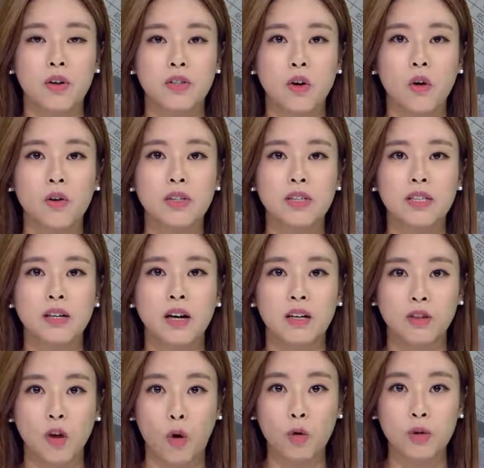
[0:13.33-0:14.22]

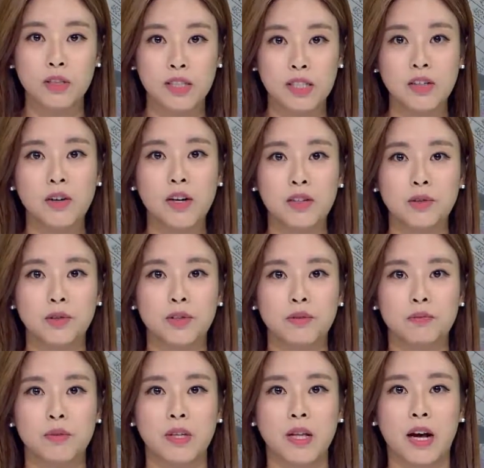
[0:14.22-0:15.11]
정시가 더욱
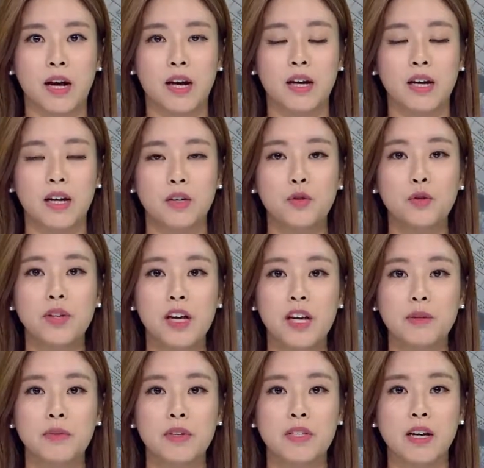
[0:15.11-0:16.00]
치열해졌습니다.
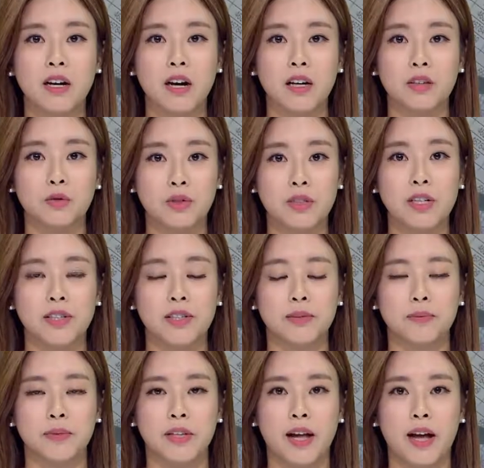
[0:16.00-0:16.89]
윤혜림 기자가
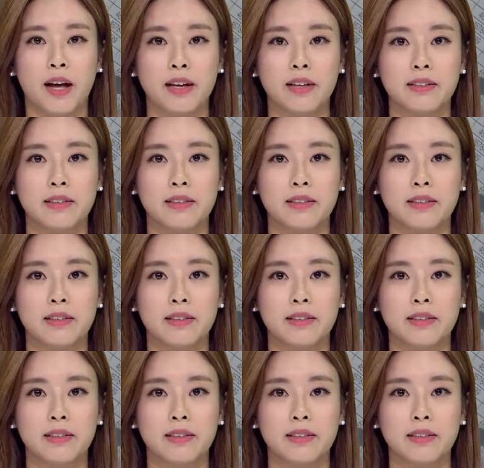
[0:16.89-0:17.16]
취재했습니다.